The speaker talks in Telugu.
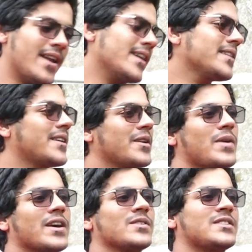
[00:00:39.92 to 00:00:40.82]
లేదండి
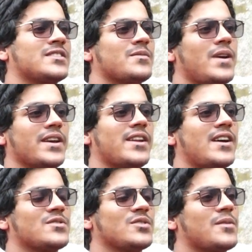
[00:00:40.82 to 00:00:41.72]
మాకు ఈ సినిమాకి
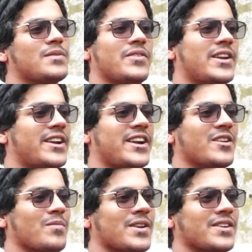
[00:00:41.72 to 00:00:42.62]
రాజ్దూత్ తప్పితే వేరే
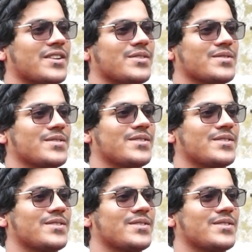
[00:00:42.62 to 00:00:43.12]
టైటిల్ పనికి రాదు